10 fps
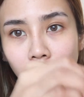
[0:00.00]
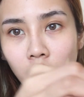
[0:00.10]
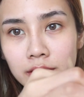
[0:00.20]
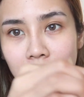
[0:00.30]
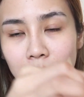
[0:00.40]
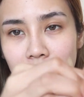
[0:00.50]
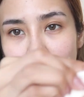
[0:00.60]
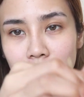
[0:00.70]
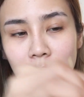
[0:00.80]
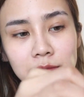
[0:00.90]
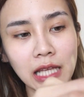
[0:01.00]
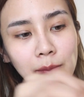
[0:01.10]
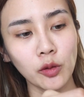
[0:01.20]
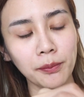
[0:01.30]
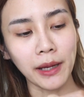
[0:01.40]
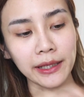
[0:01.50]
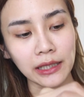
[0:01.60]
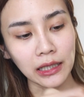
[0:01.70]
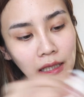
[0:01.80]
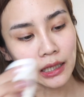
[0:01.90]
ลองแต้มแต้มแต้มแต้มลงไป
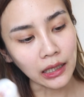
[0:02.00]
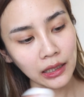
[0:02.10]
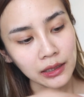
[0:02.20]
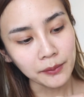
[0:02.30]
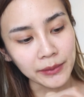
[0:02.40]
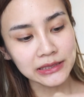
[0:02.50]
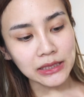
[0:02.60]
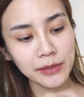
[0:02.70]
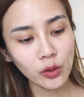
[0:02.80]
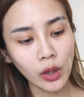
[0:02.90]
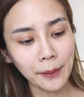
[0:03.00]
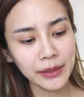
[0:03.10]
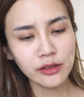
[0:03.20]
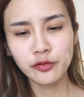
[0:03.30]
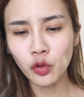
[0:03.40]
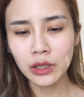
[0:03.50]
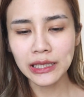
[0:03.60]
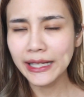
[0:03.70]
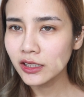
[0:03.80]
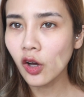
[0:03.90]
นะคะมันจะมีความเป็นฝุ่น
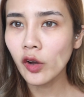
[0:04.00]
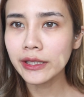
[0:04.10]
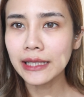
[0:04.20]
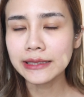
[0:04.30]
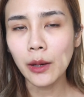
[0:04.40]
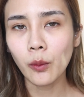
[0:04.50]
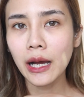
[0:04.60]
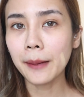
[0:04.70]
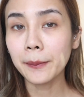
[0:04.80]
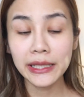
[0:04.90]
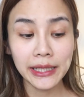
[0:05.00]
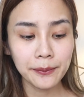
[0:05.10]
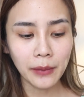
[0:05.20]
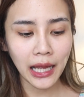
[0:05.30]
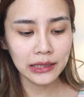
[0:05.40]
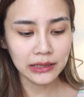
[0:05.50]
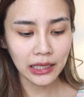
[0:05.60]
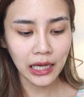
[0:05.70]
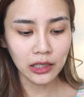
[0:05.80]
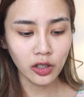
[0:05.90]
เล็กน้อยนะแต่ว่าไม่ได้มากนะ
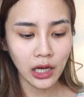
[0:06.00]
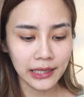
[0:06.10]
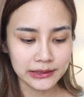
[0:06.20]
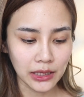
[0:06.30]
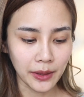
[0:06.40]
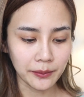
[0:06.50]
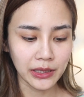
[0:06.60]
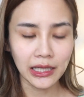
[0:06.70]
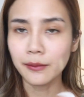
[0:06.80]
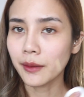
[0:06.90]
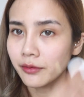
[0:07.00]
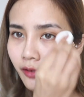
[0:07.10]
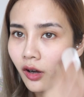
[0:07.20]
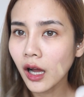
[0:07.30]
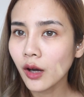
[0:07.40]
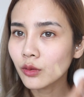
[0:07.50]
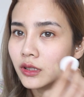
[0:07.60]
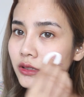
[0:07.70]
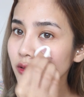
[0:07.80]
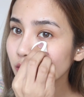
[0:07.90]
คะก็อาจจะแบบมีการแบบ fall out
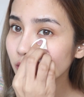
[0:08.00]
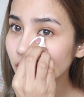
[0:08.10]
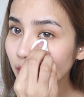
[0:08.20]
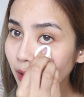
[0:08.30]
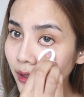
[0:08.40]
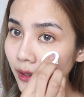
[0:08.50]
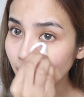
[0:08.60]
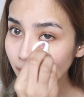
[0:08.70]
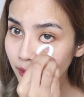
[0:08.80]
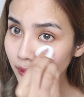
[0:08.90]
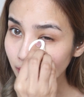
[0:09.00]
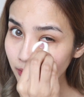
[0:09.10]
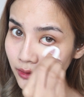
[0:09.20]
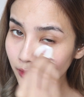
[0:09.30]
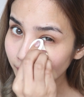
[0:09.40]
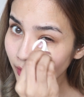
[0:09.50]
นิดนึงนะคะเดี๋ยวฟ้า